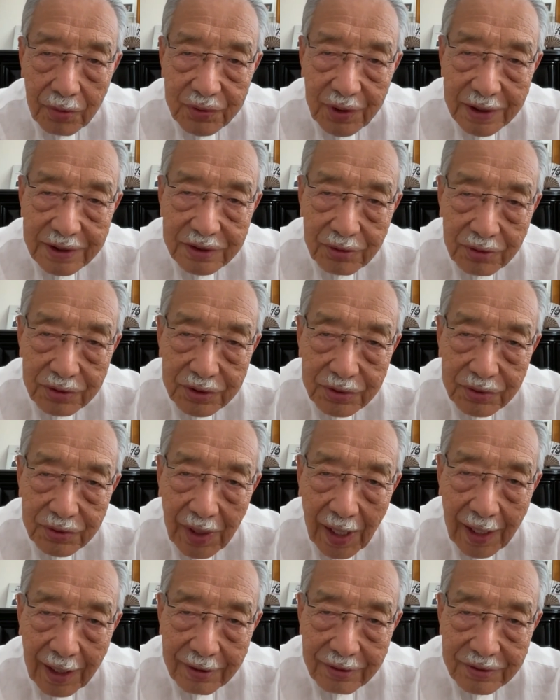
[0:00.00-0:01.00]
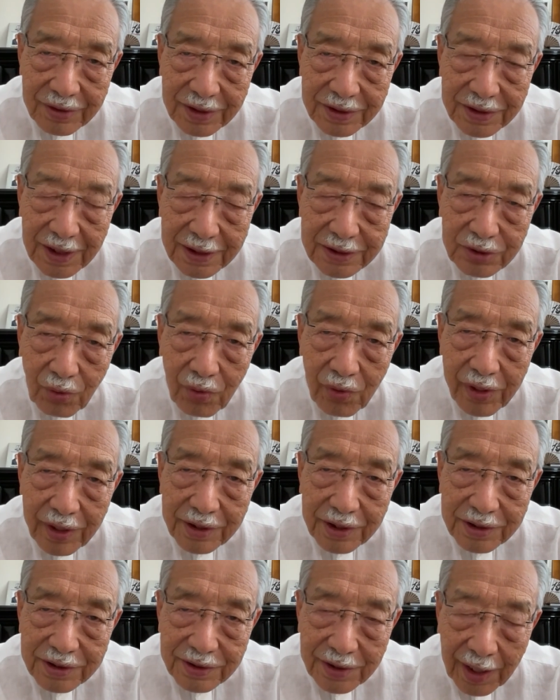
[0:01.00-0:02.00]
2つの州があるんですが、そこ
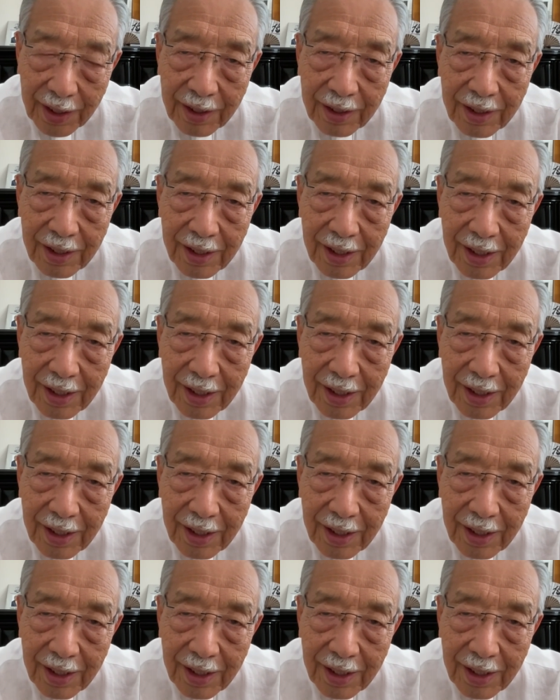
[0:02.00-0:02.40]
へですね、